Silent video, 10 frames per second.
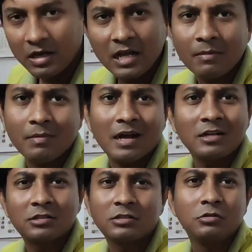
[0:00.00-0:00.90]
ওটা আমার
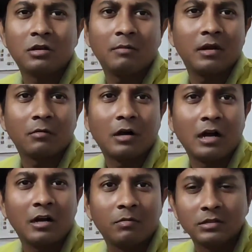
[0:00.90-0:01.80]
বাগানের শিওর আমি রাখবো
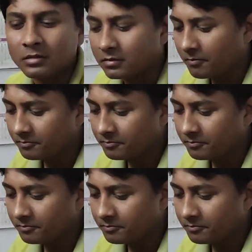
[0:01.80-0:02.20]
হান্ড্রেড পার্সেন্ট